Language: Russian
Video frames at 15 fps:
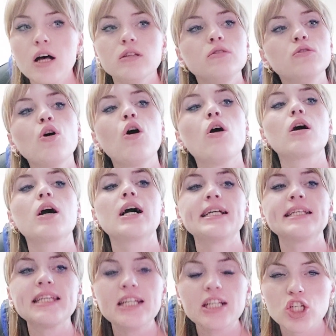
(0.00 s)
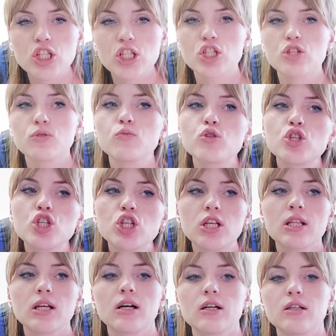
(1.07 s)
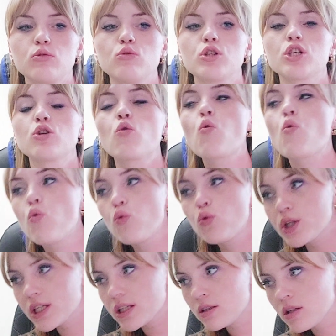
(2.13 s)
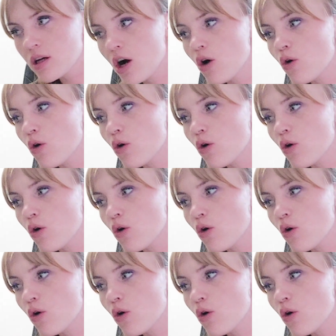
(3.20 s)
Но, конечно же, мужчина, который курит,